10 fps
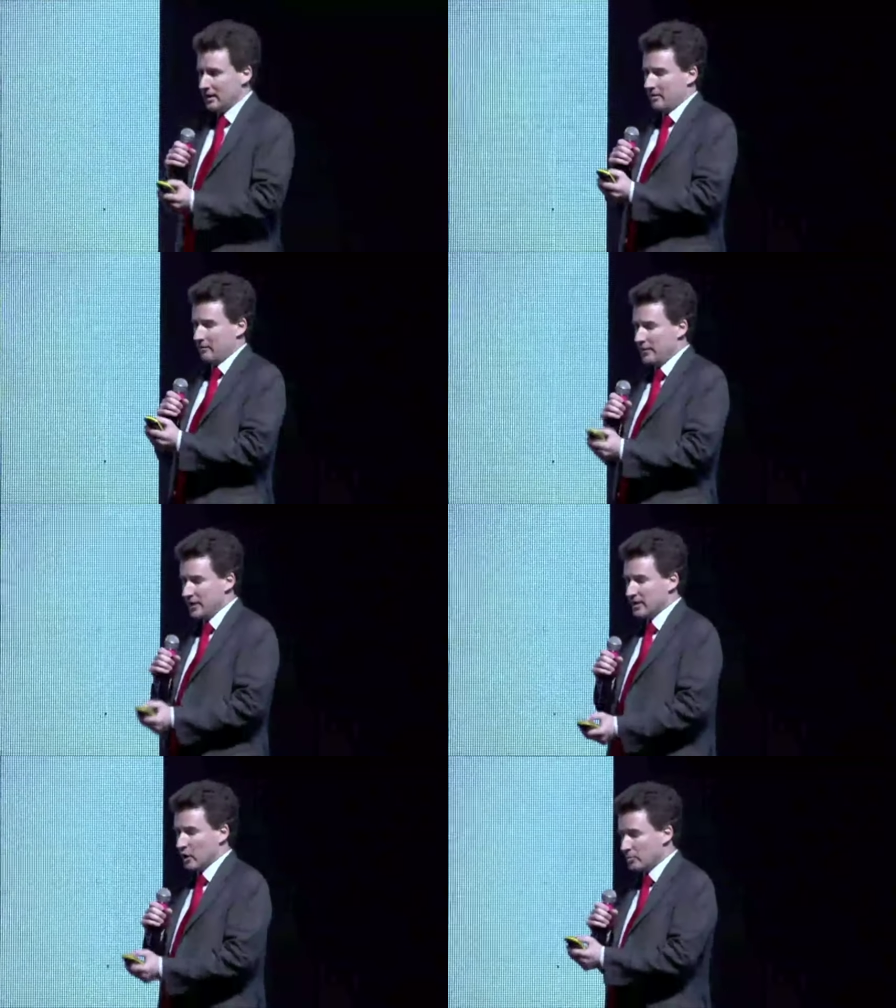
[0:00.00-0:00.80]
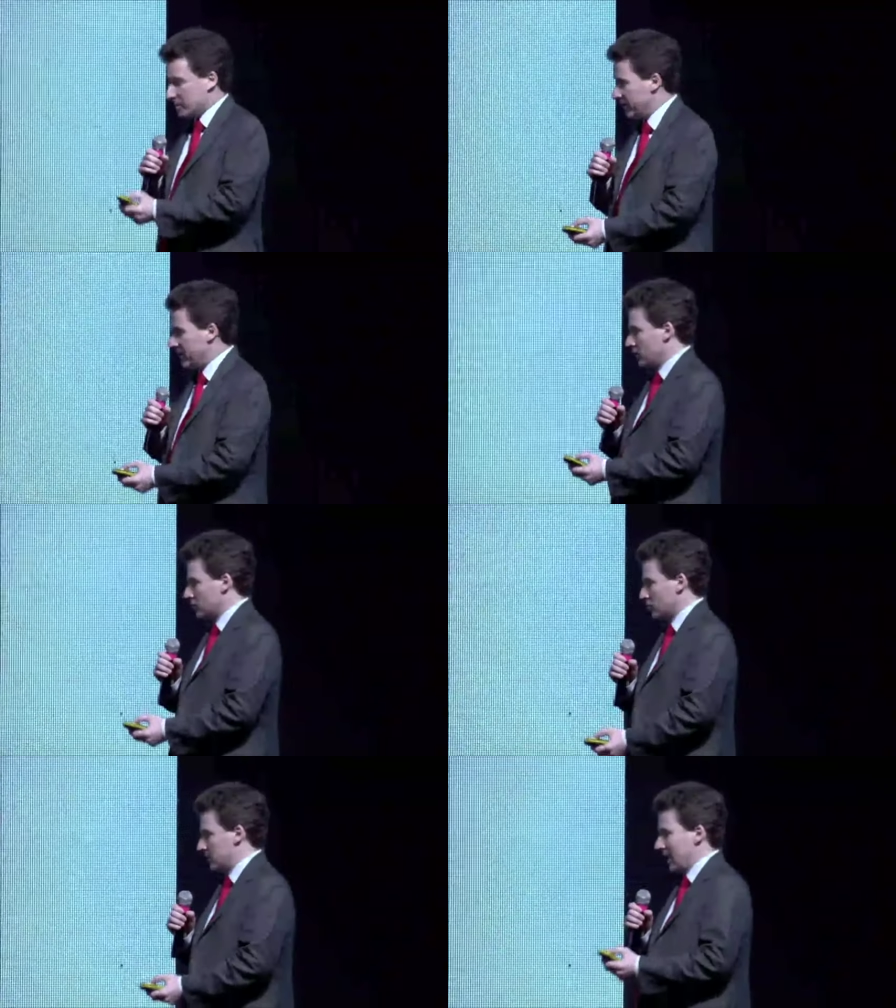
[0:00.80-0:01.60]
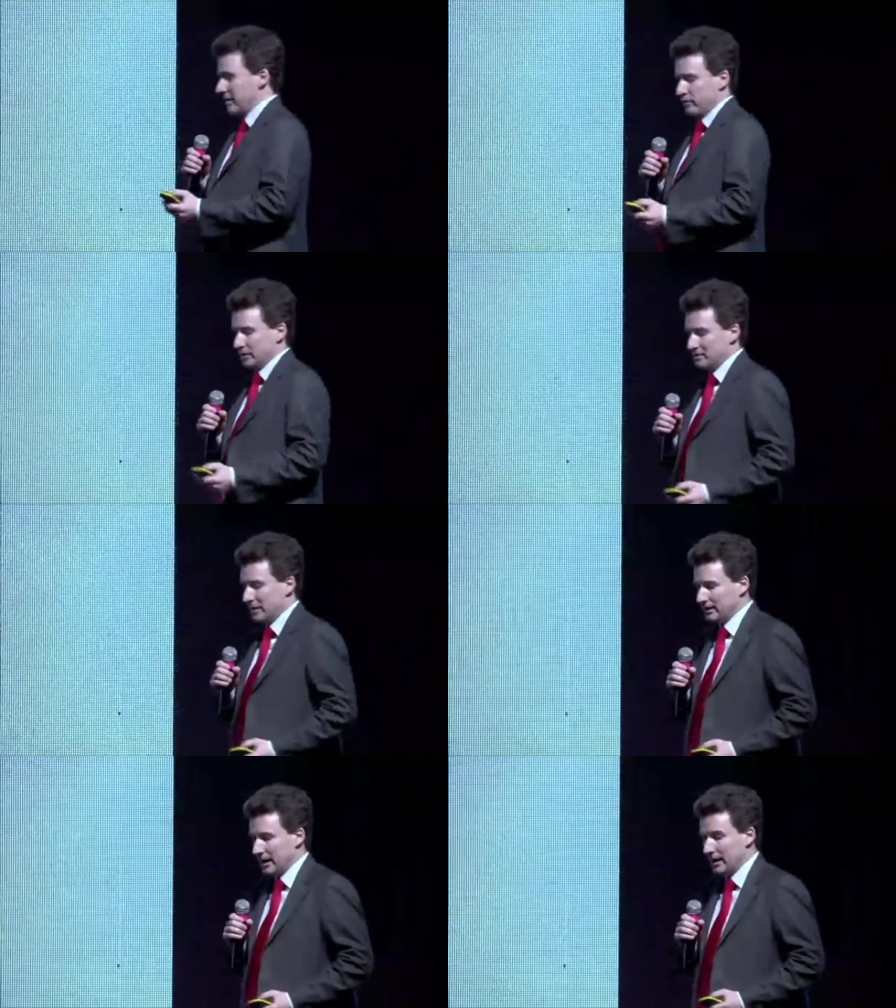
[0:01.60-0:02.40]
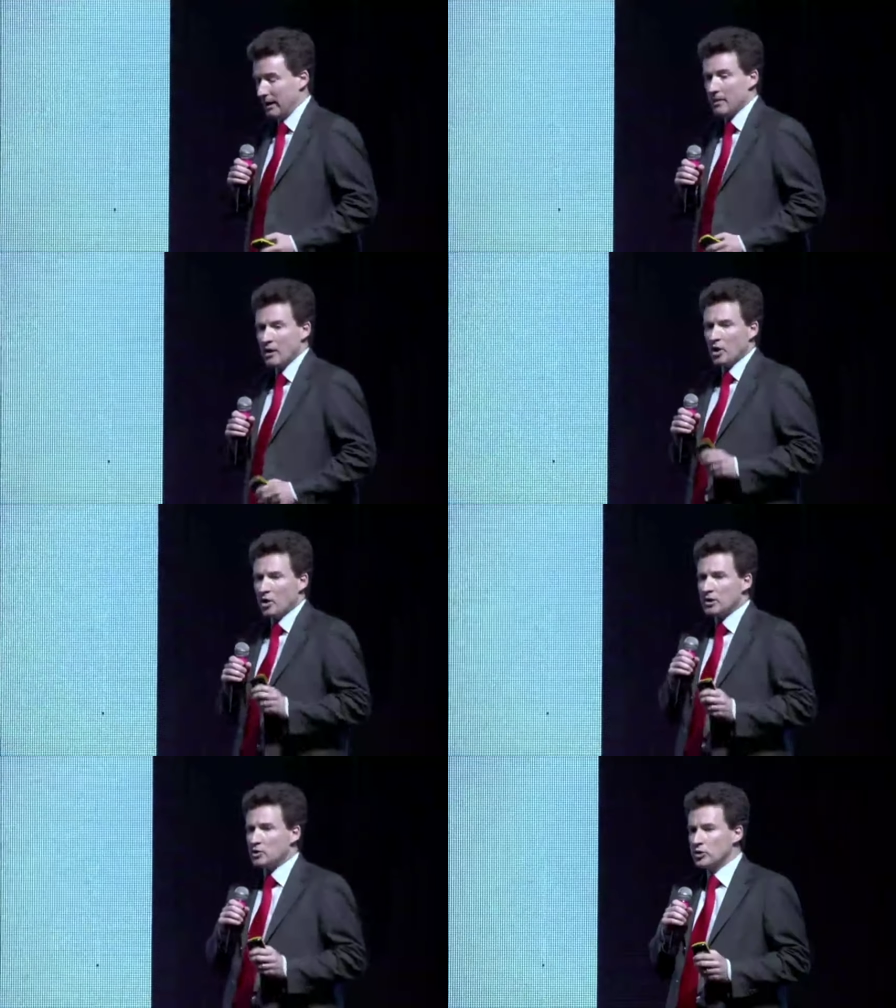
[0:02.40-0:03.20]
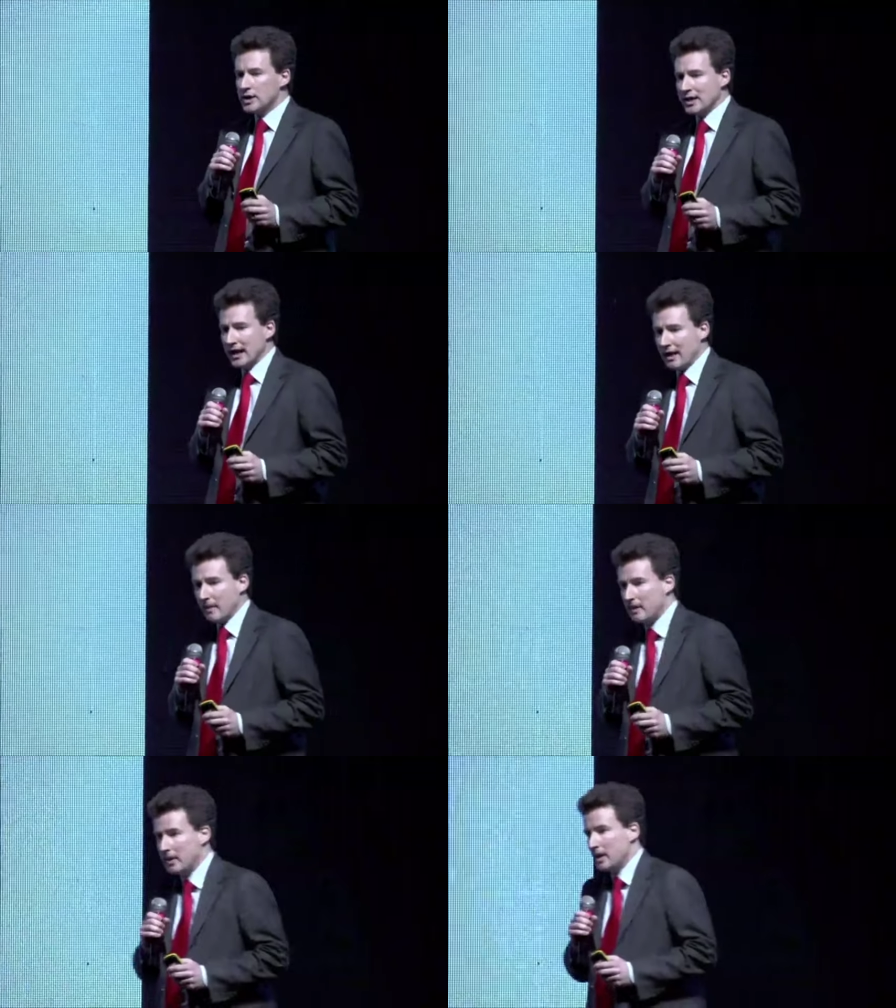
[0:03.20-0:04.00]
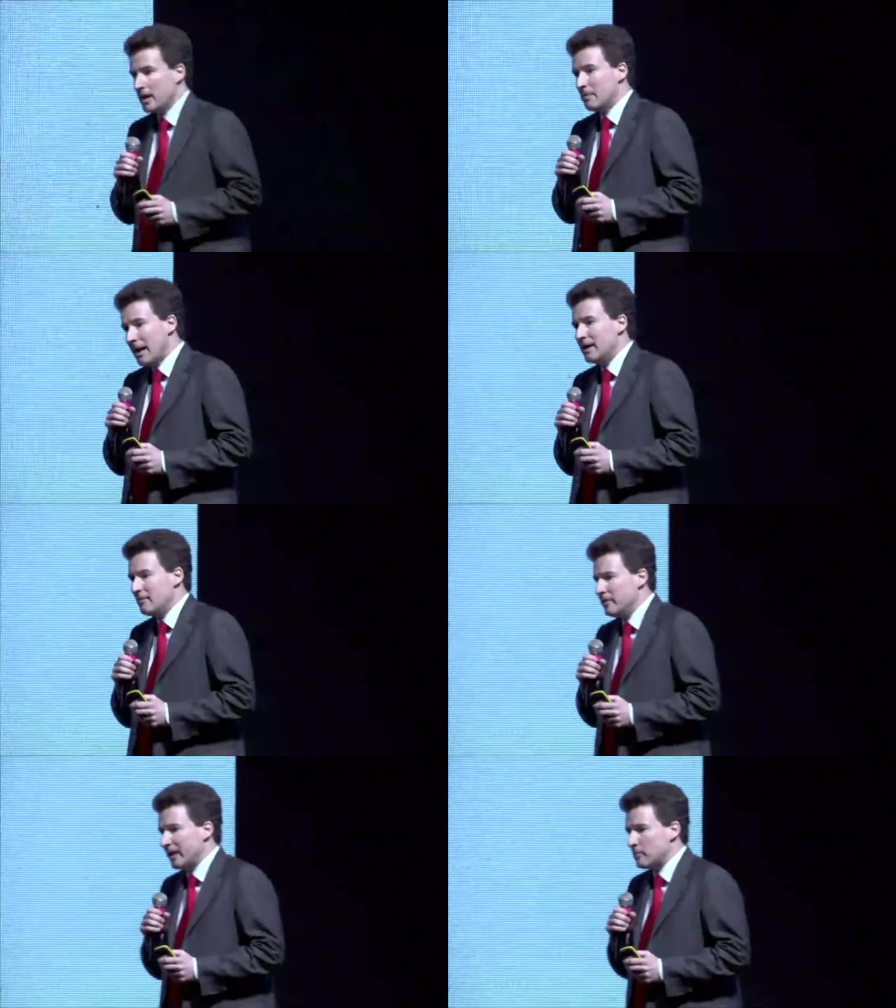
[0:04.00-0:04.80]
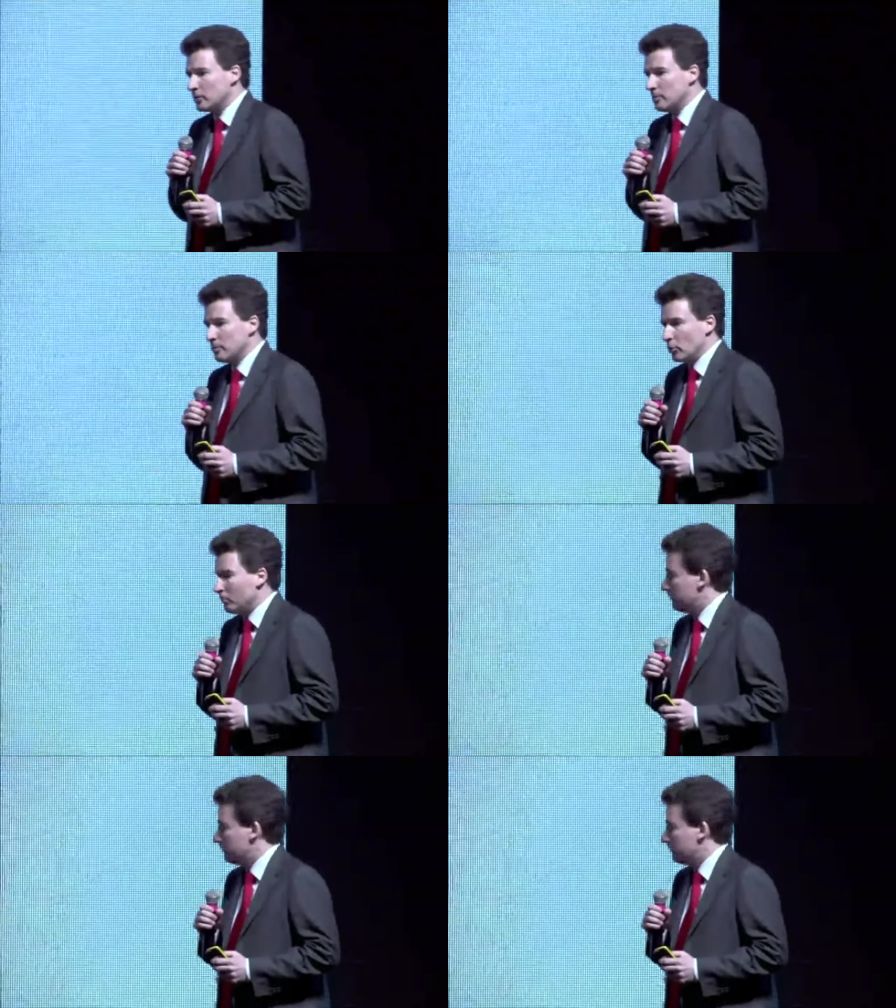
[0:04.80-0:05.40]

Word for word: fisico, psichico e sociale, è fondamentale. Cosa succederà? Beh, vivremo di più.